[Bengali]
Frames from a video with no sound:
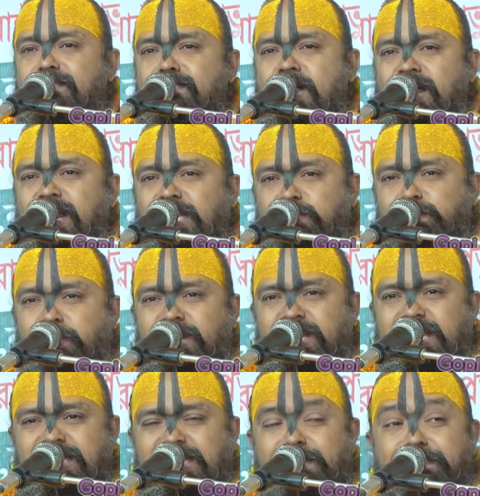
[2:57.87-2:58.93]
মহারাজ
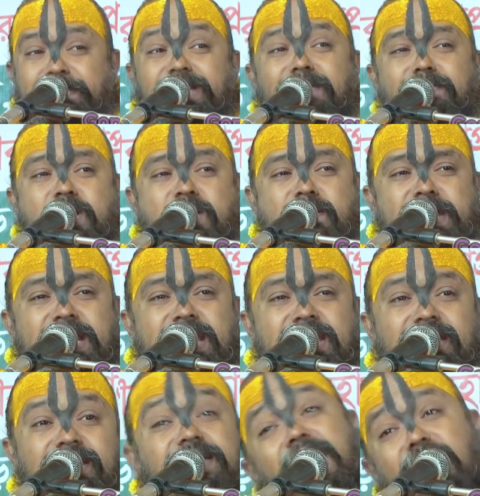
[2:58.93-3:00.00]
পরীক্ষিতের পিতামহ মানে
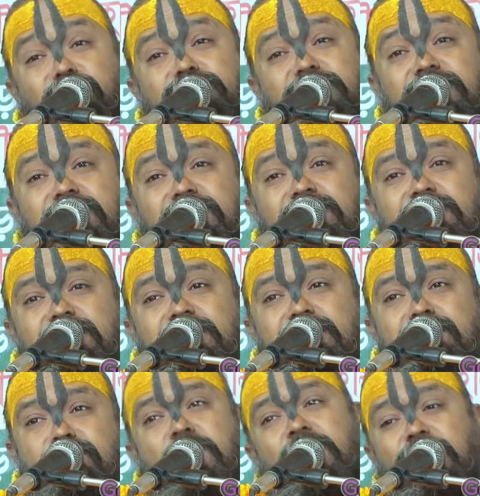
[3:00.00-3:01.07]
ঠাকুর দাদা
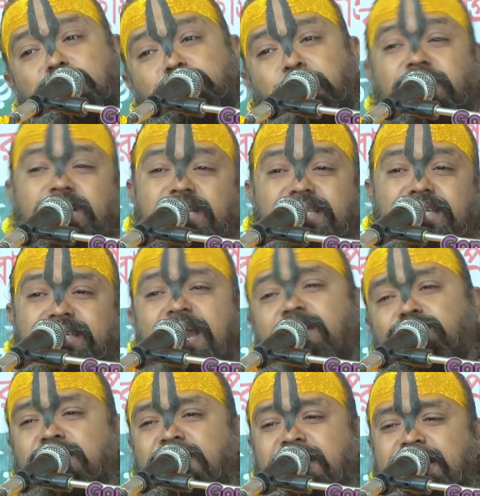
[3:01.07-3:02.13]
মহারাজ পরীক্ষিতে
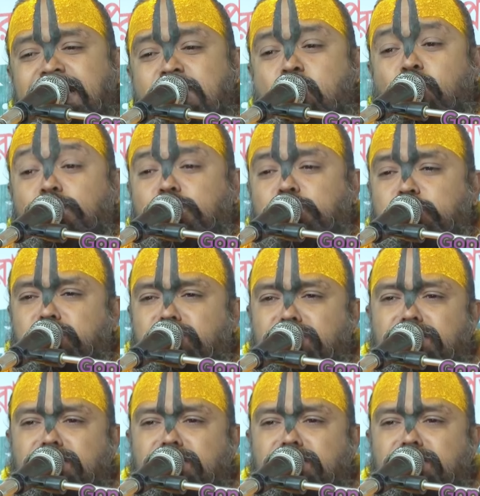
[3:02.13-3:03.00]
ঠাকুর দাদাকে অর্জুন